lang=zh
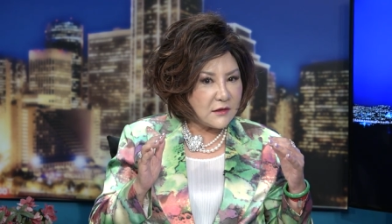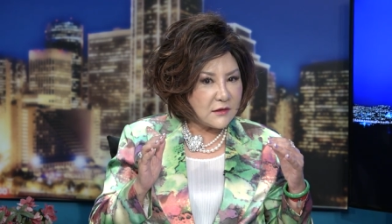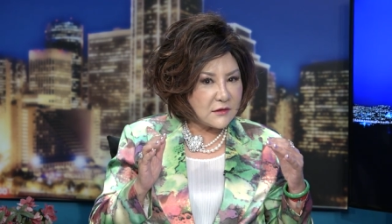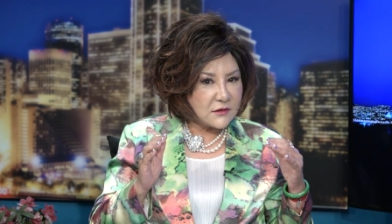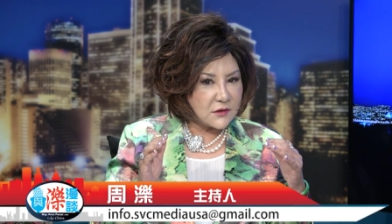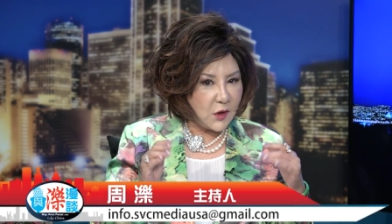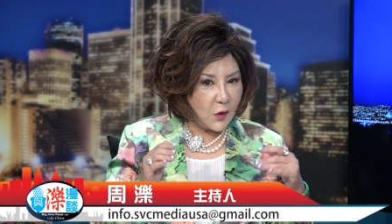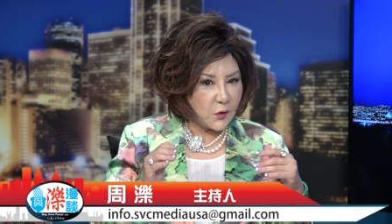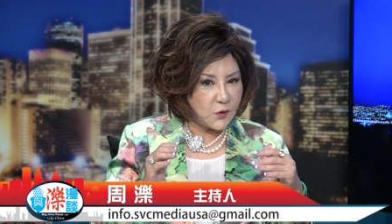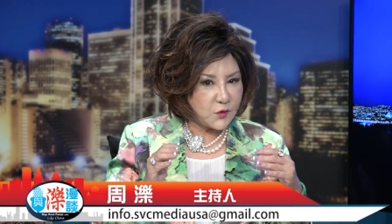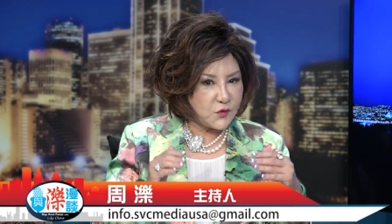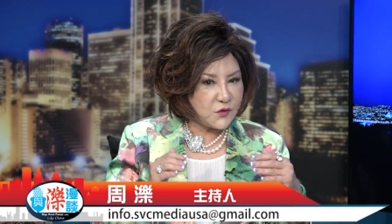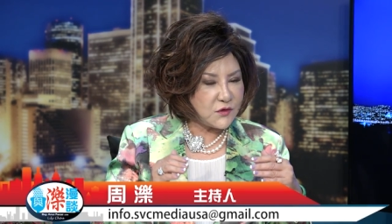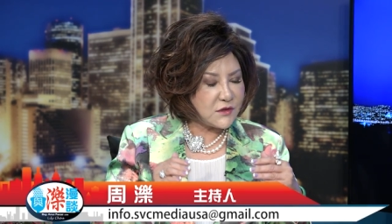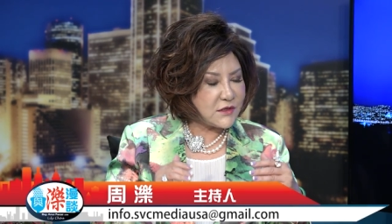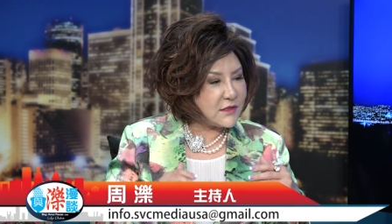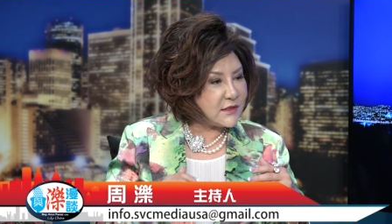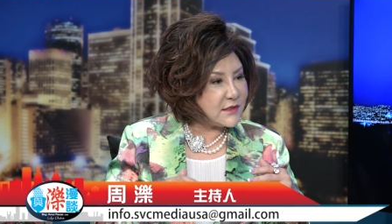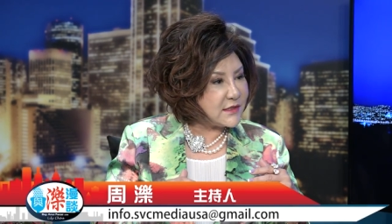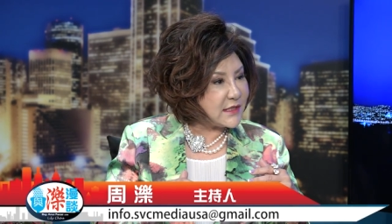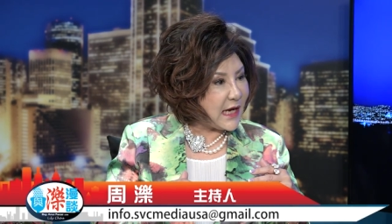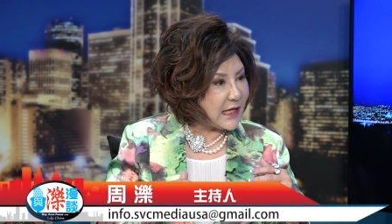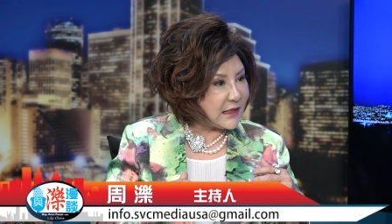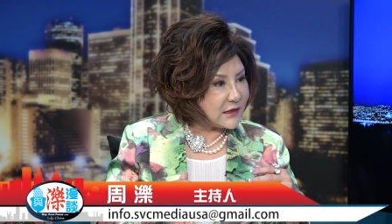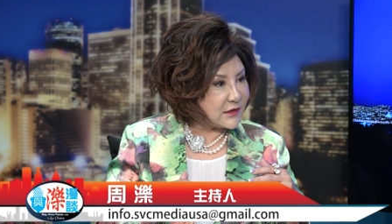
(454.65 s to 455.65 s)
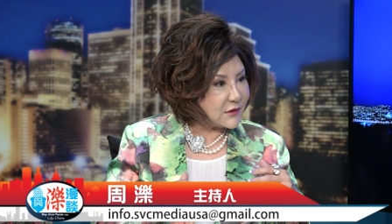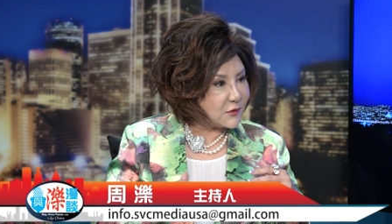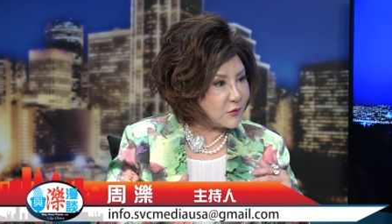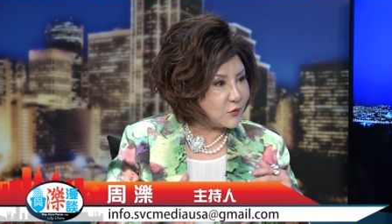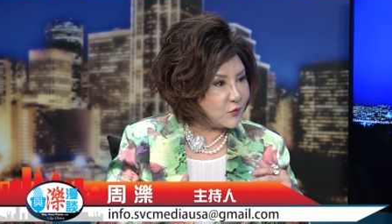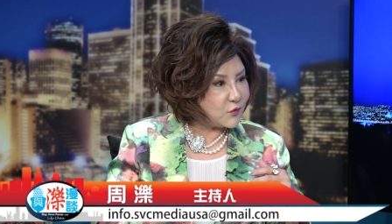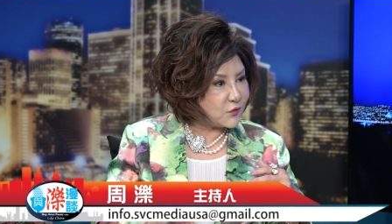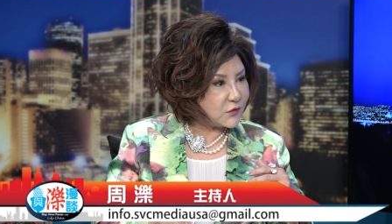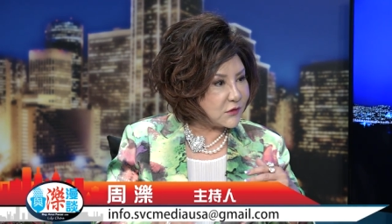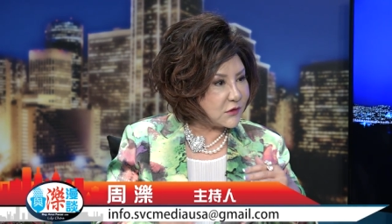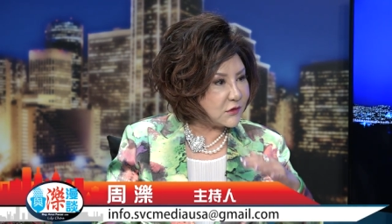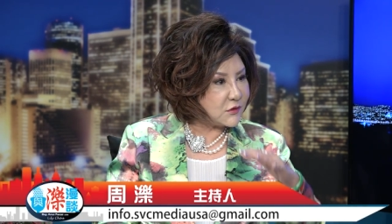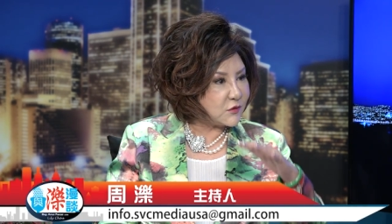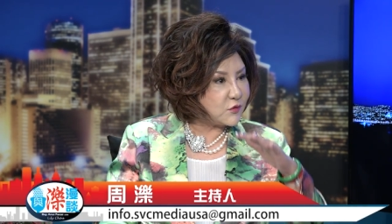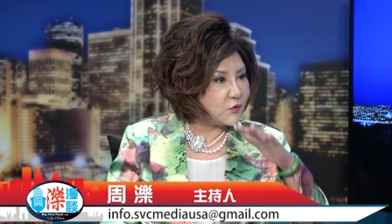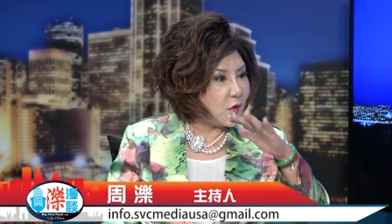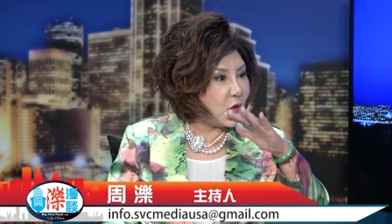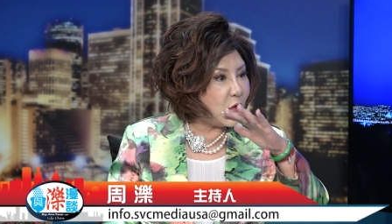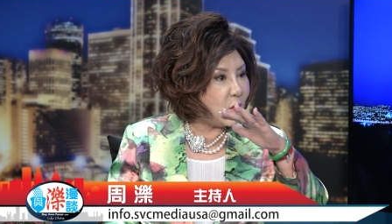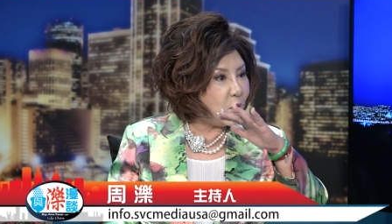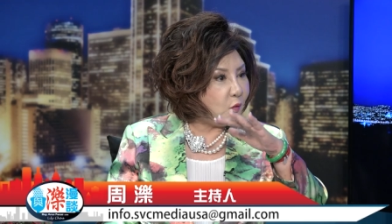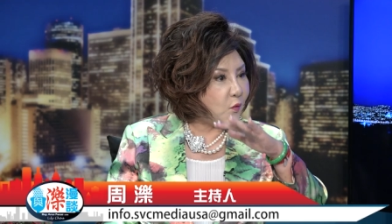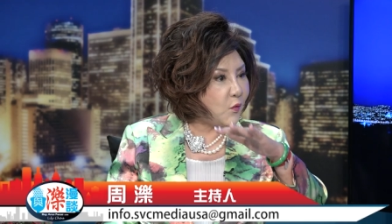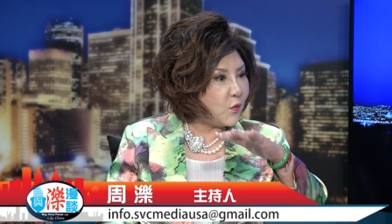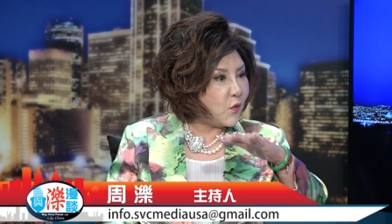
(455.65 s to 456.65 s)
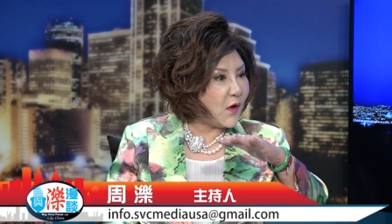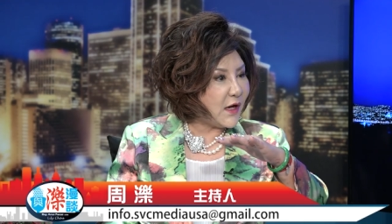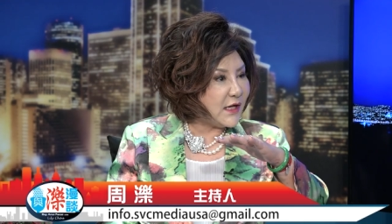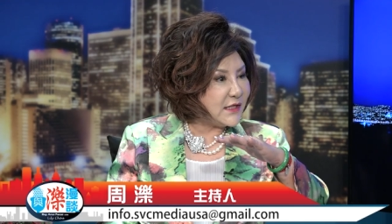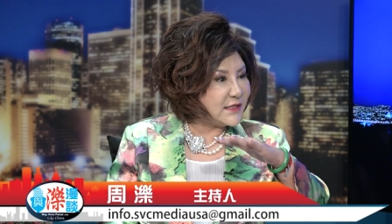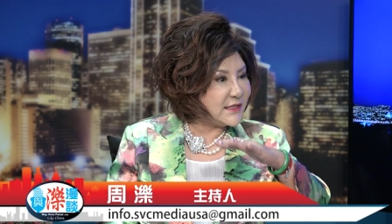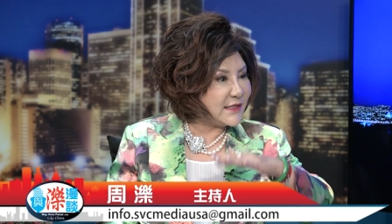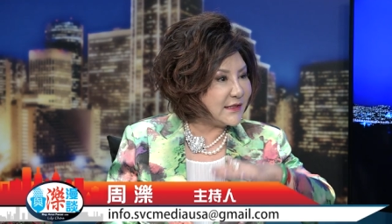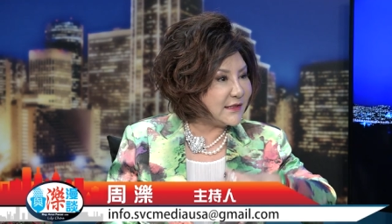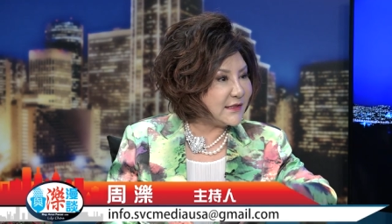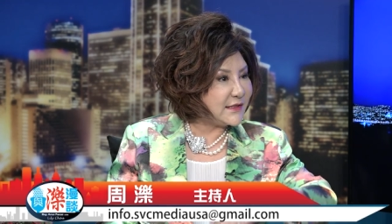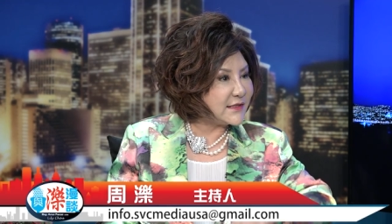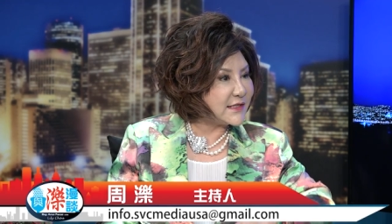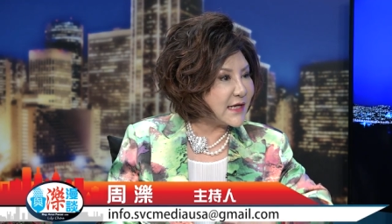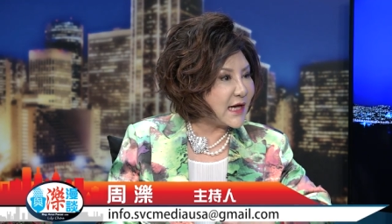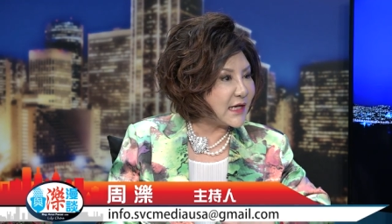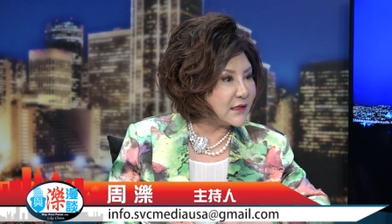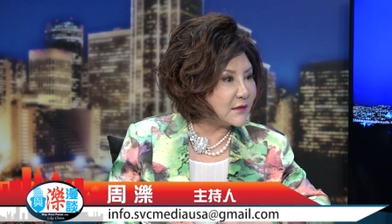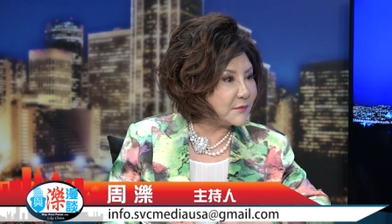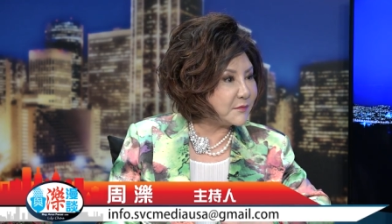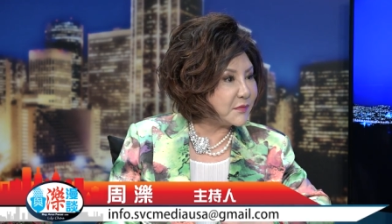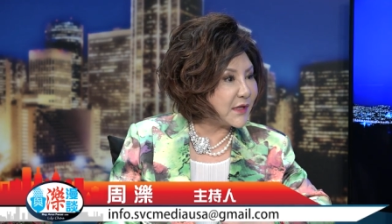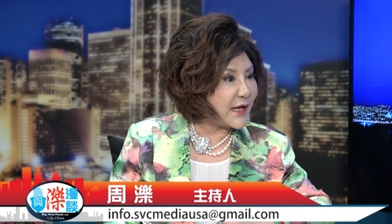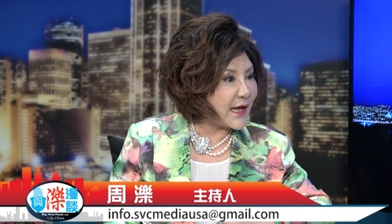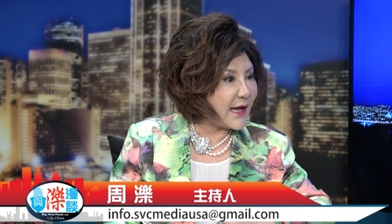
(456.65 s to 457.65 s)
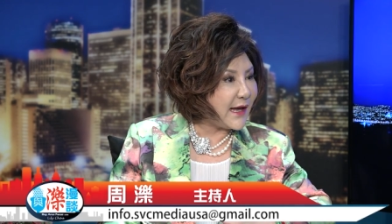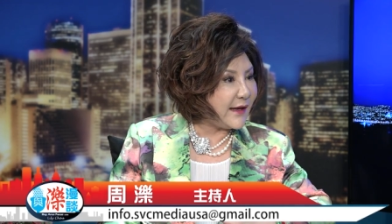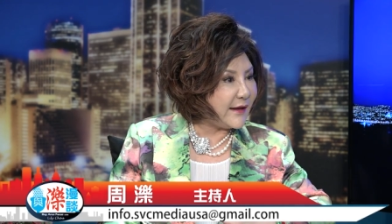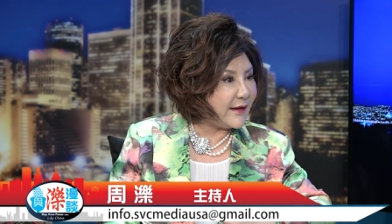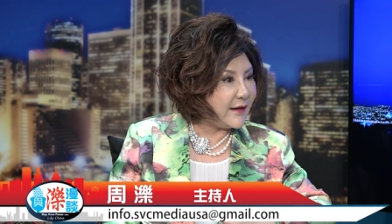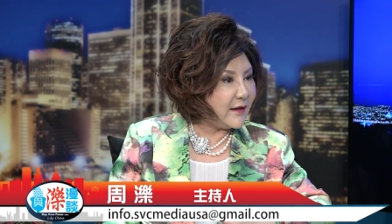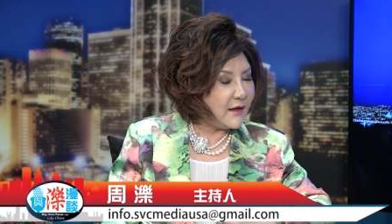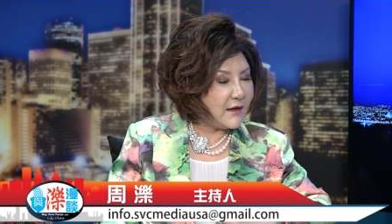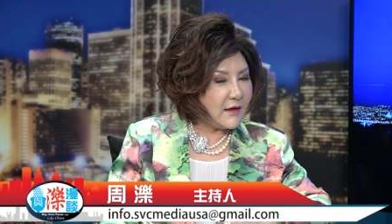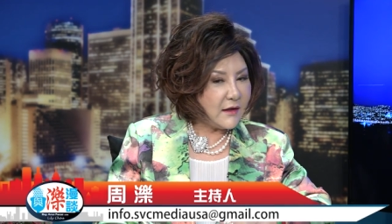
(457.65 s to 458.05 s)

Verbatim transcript: 找寻价值股是说五块钱以下的不看，